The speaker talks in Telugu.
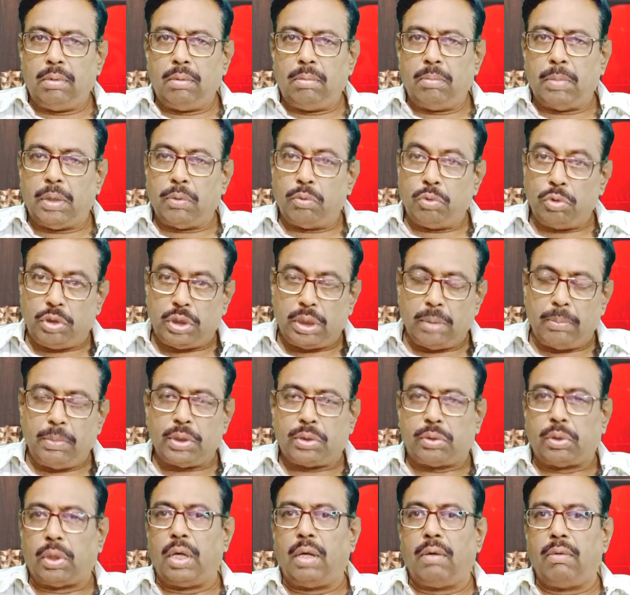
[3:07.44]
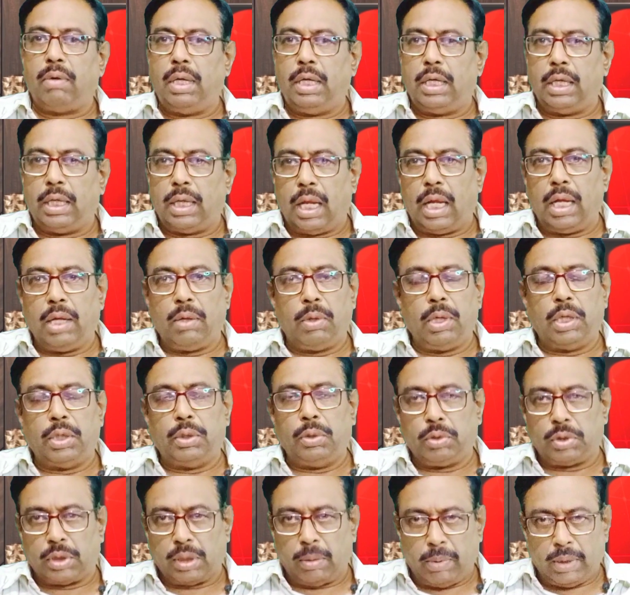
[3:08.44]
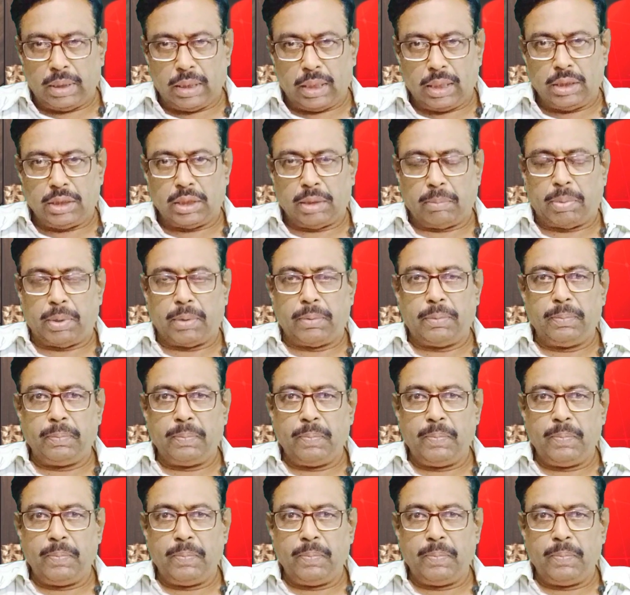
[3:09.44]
మరి ఉద్యమిస్తున్నటువంటి నాయకులు ఎందుకు సమాధానం చెప్పరు